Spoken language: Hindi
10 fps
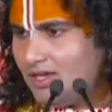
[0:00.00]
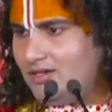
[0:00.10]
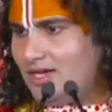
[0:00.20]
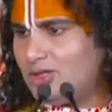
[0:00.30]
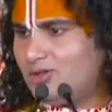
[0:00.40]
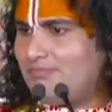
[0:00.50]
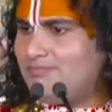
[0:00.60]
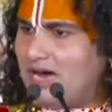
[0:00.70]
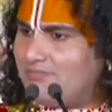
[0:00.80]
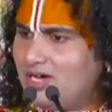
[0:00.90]
या तो आप
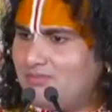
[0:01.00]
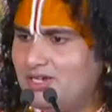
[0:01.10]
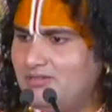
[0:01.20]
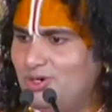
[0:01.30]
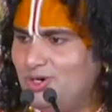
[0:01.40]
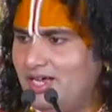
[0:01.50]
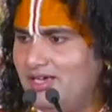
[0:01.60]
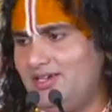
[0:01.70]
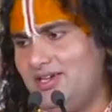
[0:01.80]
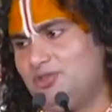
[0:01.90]
पाप का फल भोग रहे
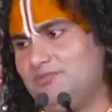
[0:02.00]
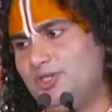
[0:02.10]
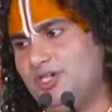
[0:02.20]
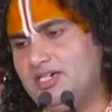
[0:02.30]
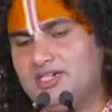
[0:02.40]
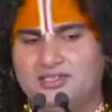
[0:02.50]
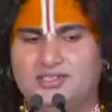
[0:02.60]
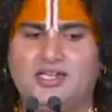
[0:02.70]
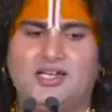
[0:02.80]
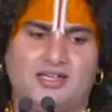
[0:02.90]
हैं या तो पुण्य का
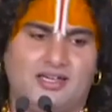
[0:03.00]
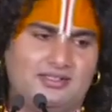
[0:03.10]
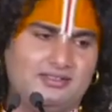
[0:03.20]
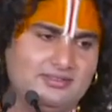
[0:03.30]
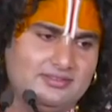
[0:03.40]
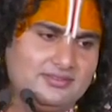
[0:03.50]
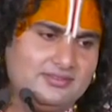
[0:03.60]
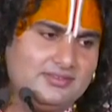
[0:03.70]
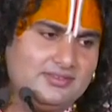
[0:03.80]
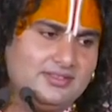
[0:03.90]
तीसरा क्या है
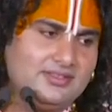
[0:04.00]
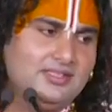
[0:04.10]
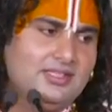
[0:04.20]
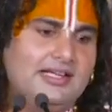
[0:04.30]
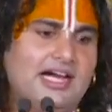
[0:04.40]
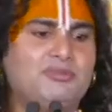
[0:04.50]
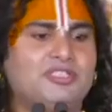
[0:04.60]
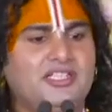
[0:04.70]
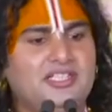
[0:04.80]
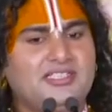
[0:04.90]
अब
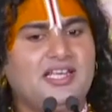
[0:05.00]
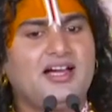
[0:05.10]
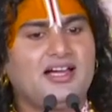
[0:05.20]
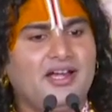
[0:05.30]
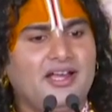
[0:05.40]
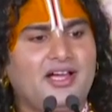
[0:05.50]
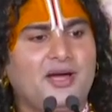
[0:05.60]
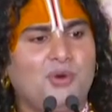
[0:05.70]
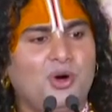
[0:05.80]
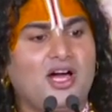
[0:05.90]
तीसरा करने का
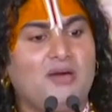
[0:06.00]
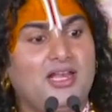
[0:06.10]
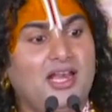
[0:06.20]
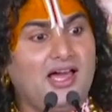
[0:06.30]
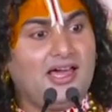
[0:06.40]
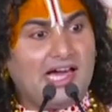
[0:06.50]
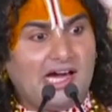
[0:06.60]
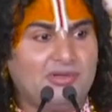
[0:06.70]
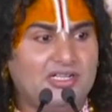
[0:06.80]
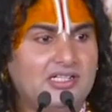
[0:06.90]
मौका मिला है
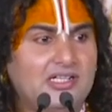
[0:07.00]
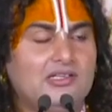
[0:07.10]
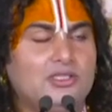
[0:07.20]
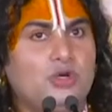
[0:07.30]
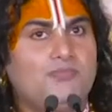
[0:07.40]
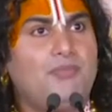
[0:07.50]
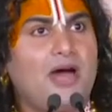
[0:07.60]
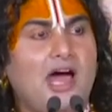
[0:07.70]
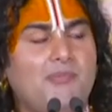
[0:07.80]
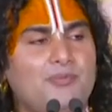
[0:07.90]
अब जो
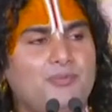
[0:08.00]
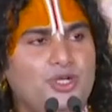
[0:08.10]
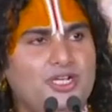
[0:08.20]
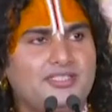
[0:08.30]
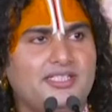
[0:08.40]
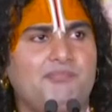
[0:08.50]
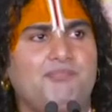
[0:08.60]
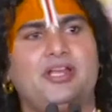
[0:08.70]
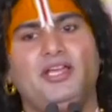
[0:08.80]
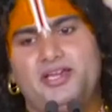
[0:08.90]
पाप पुण्य से
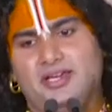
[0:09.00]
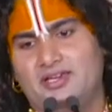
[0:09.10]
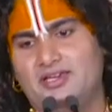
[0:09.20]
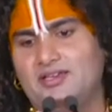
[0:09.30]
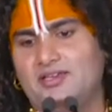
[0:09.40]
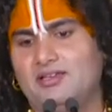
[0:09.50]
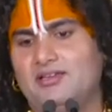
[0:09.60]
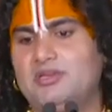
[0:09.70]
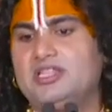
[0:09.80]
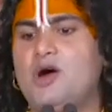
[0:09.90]
परे है
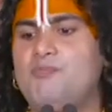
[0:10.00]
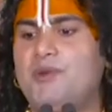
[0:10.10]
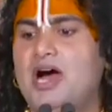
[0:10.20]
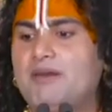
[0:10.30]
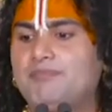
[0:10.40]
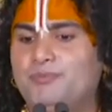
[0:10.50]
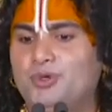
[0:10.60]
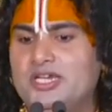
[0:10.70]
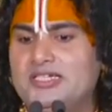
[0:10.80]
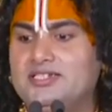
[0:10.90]
बताओ पाप
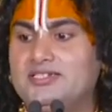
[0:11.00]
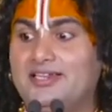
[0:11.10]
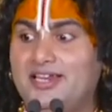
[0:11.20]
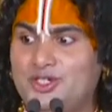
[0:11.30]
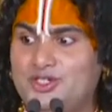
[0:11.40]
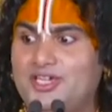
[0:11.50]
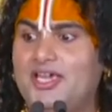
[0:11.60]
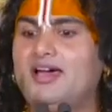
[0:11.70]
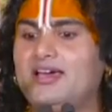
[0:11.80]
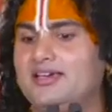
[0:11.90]
पुण्य से श्रेष्ठ
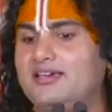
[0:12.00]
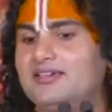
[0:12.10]
क्या है